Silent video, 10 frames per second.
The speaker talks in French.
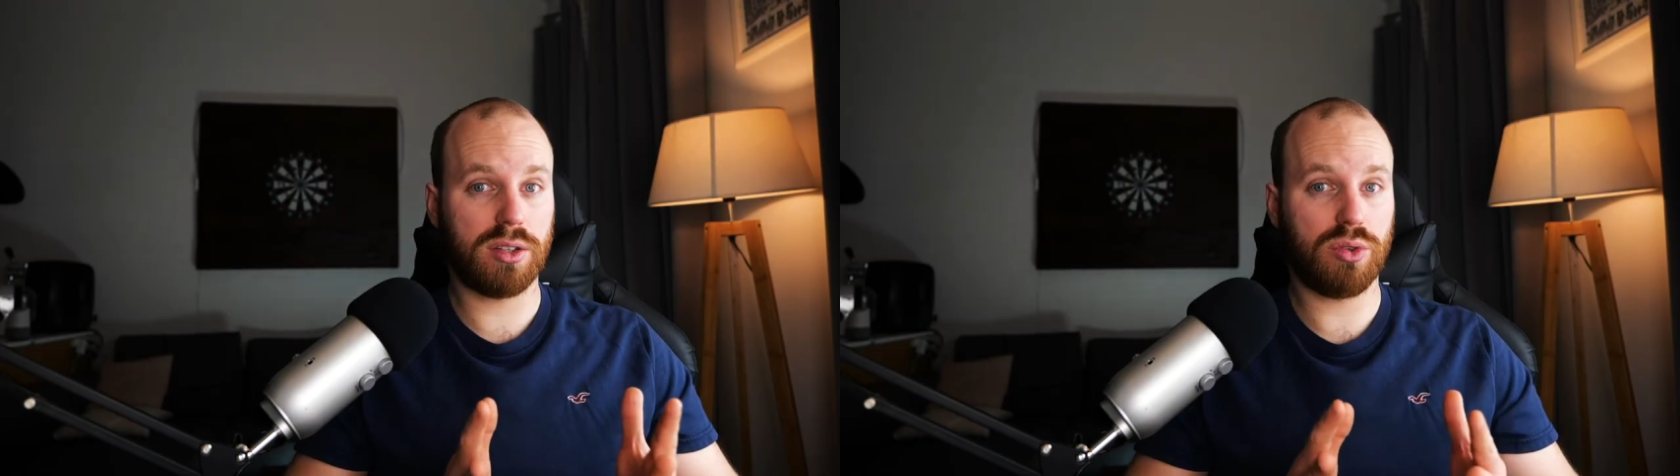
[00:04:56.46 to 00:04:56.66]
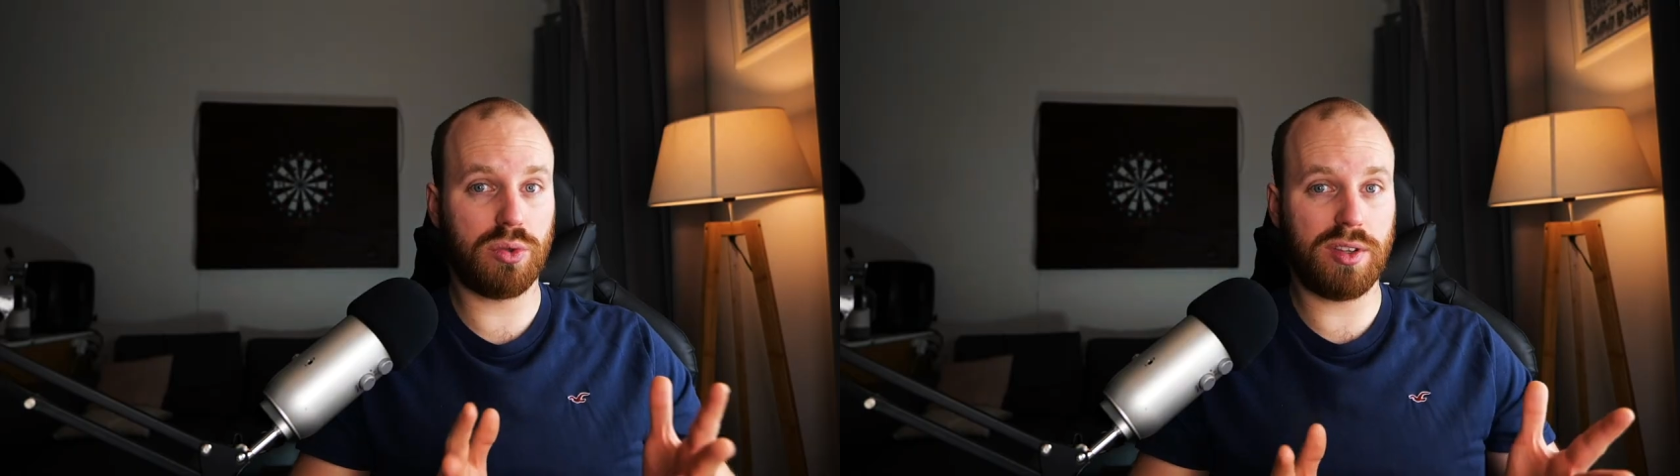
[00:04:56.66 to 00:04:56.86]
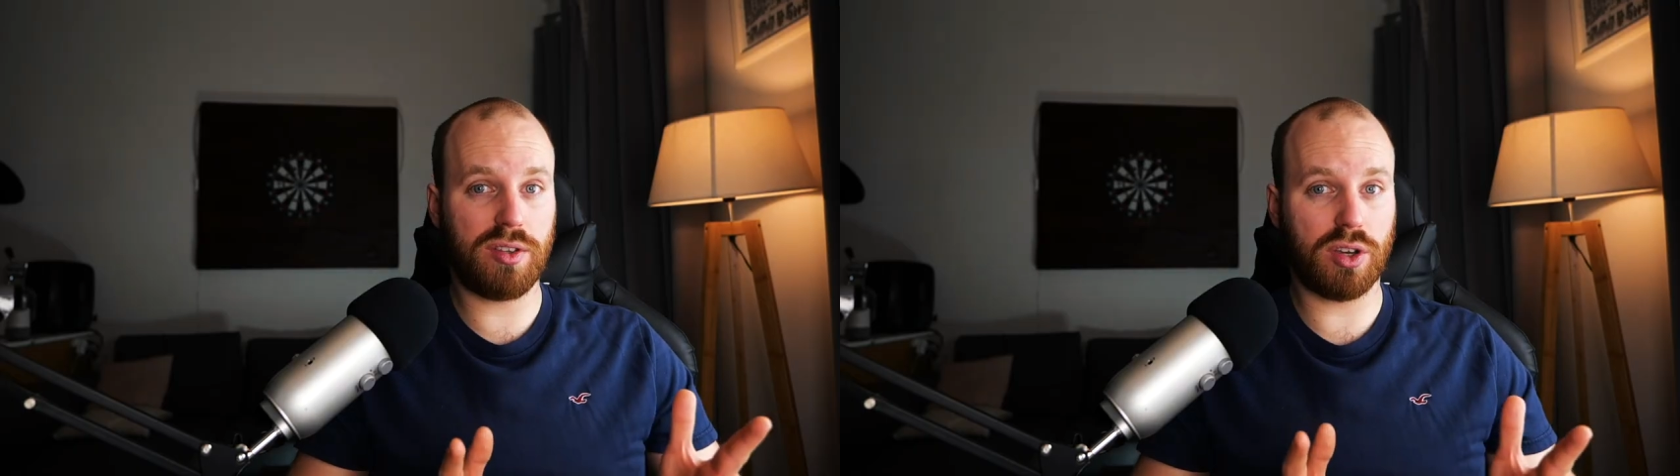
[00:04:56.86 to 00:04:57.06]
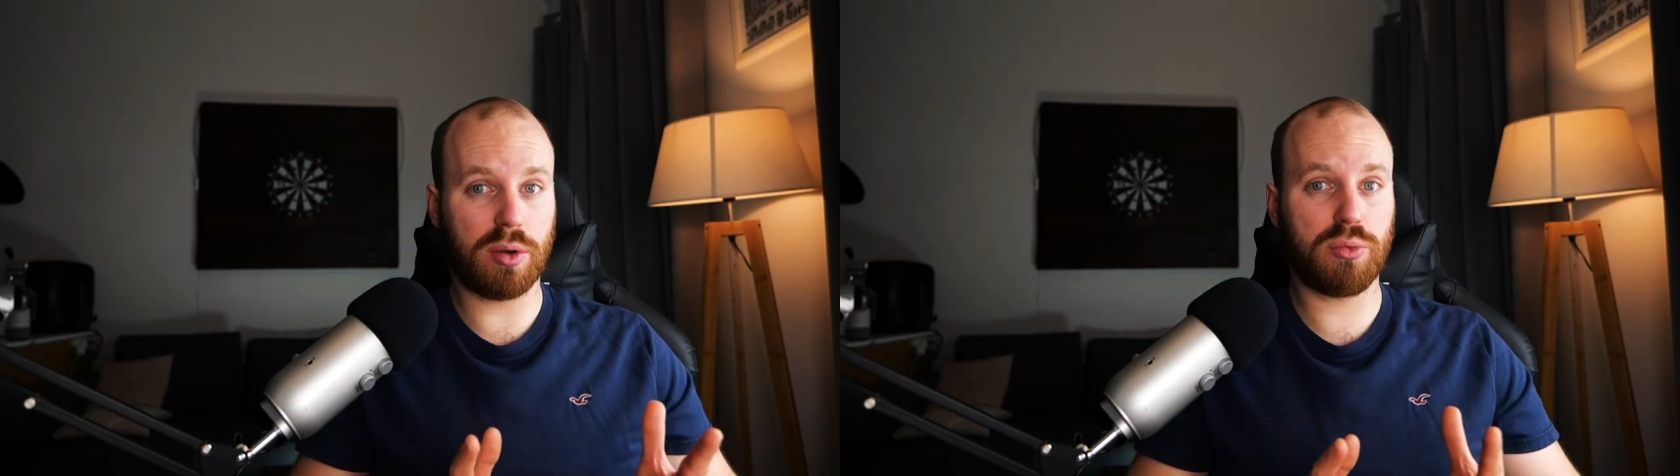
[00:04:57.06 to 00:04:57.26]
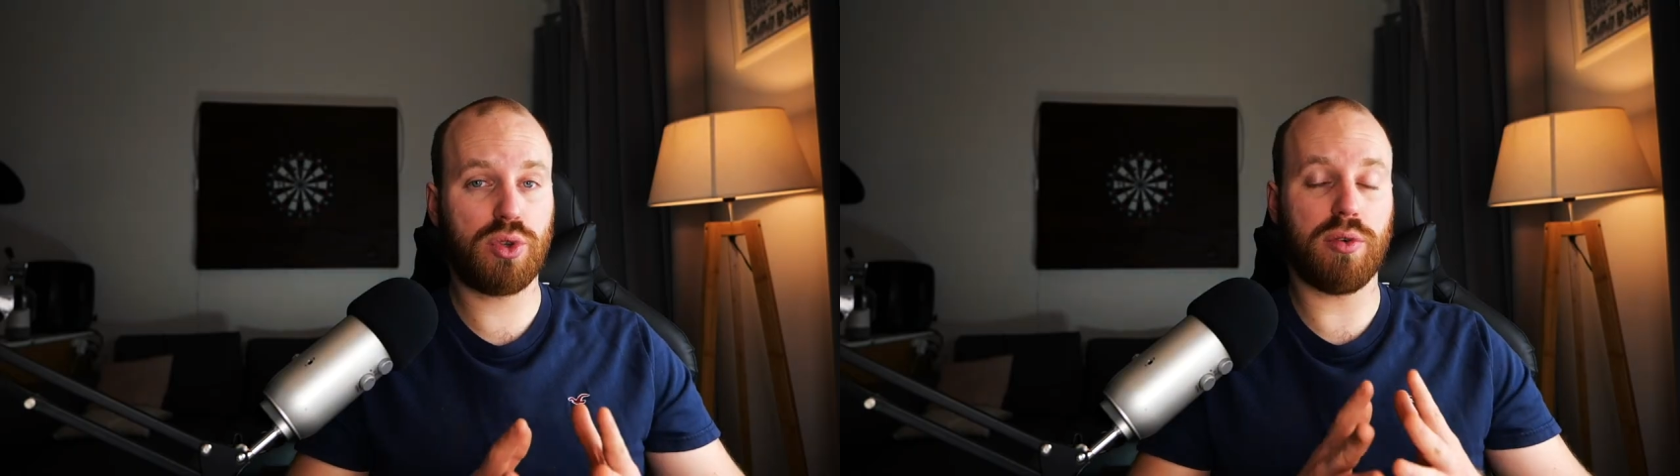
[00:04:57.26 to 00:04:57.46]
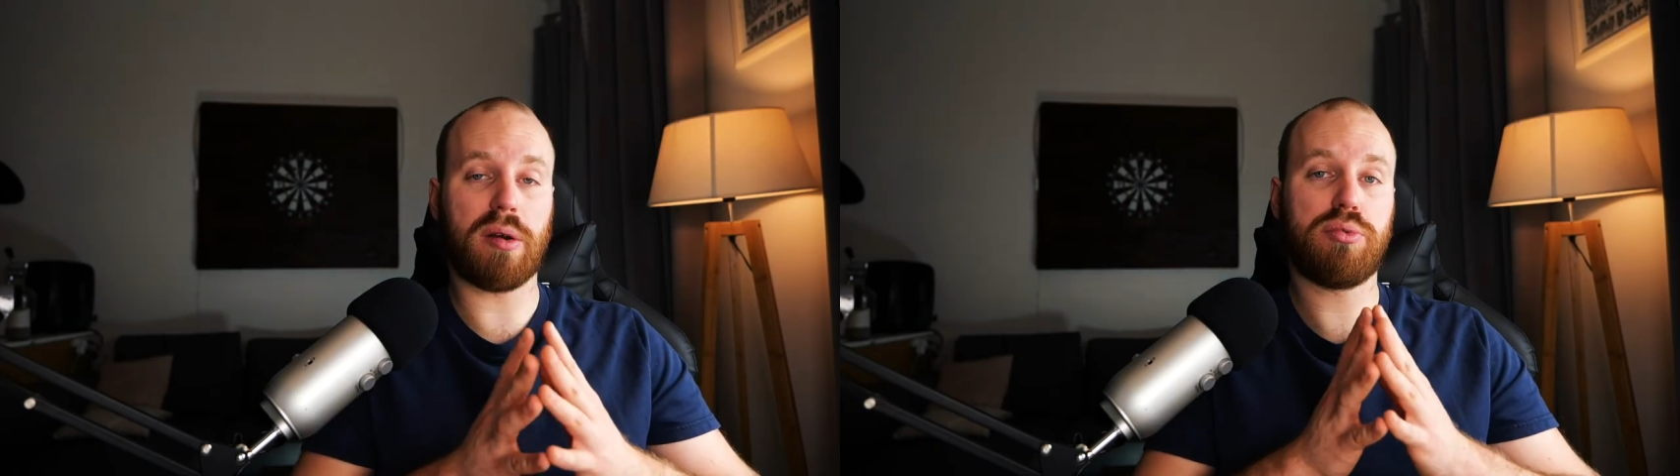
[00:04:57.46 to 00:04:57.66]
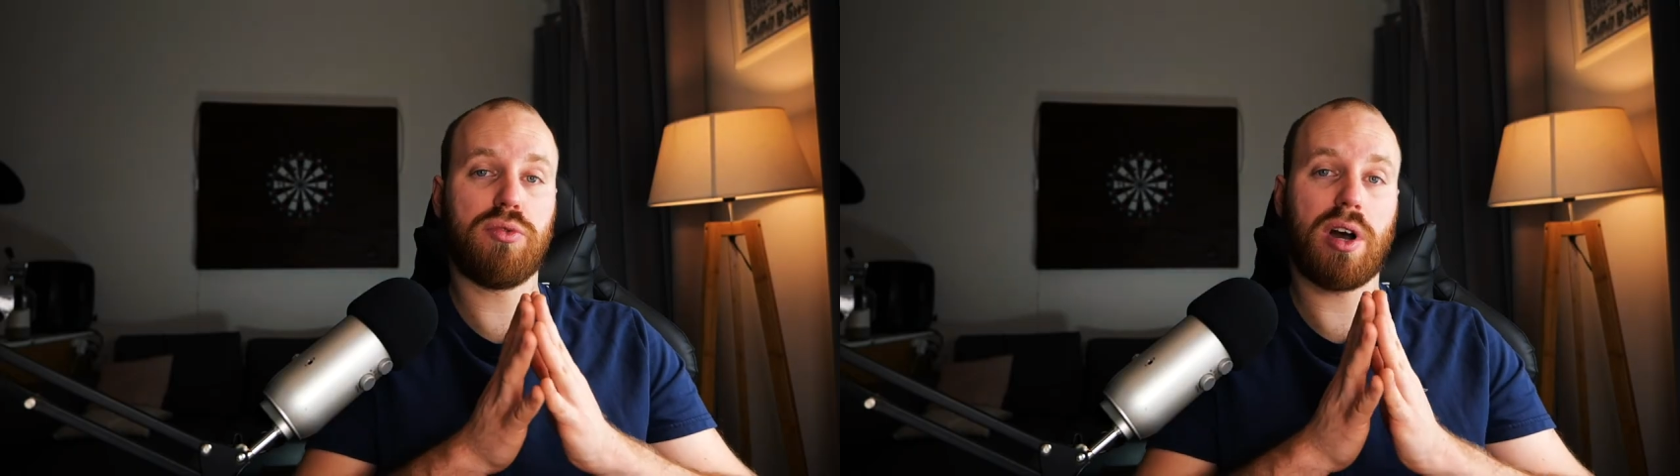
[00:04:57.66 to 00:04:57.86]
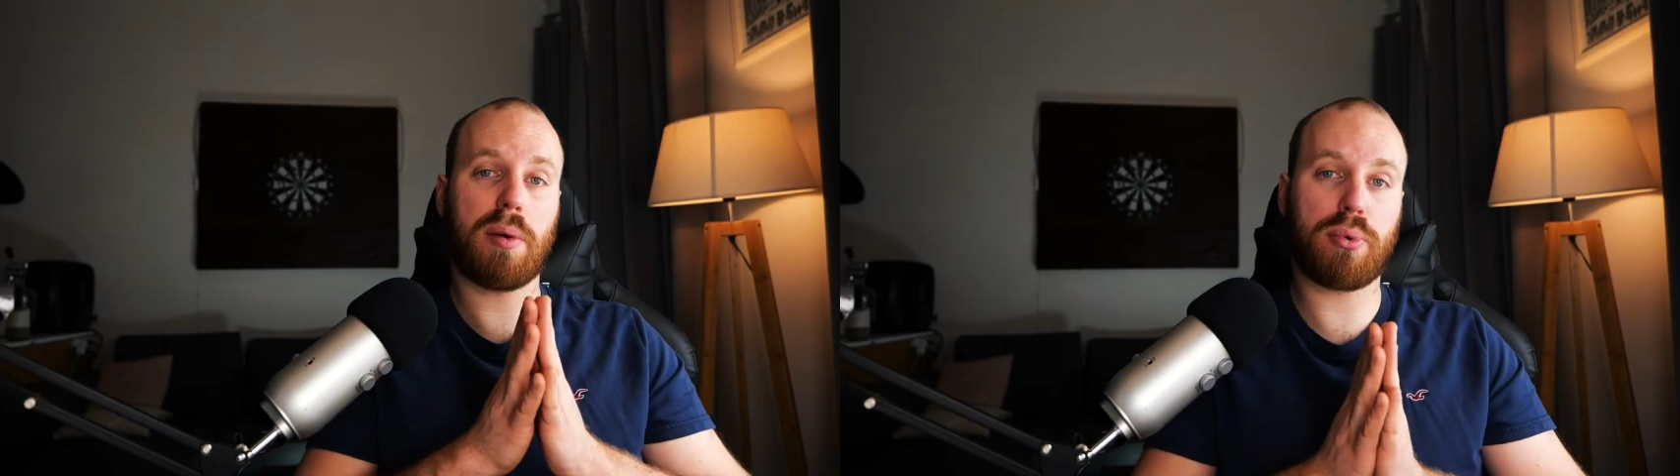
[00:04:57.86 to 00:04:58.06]
nous y sommes, tu vas
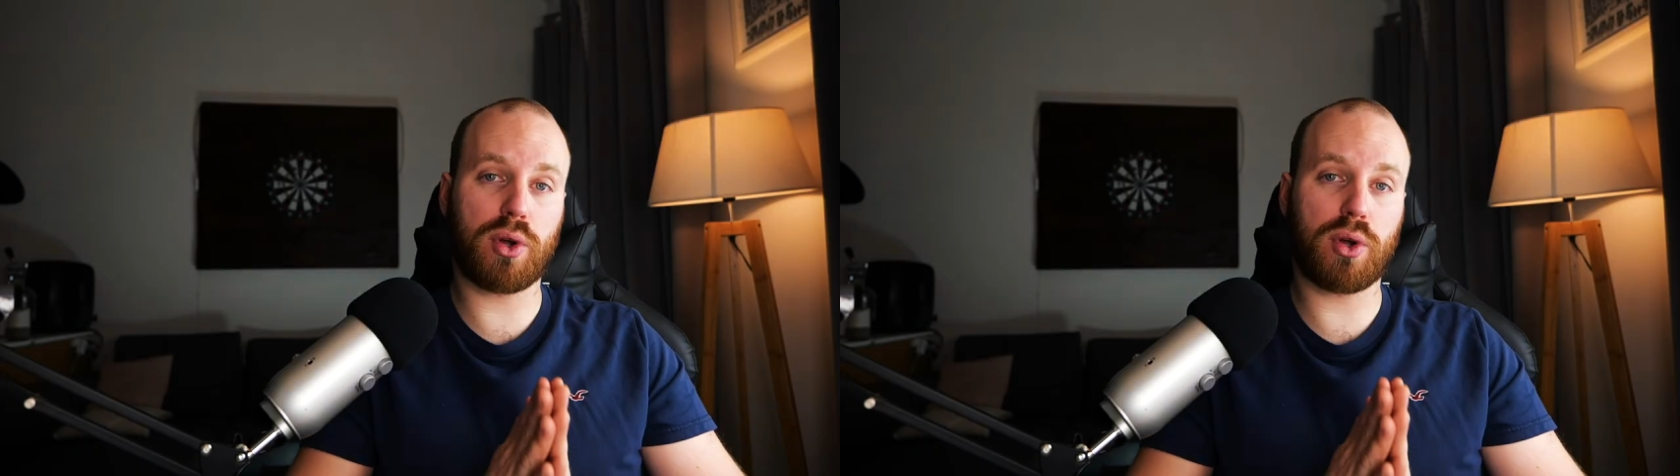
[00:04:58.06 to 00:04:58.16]
pouvoir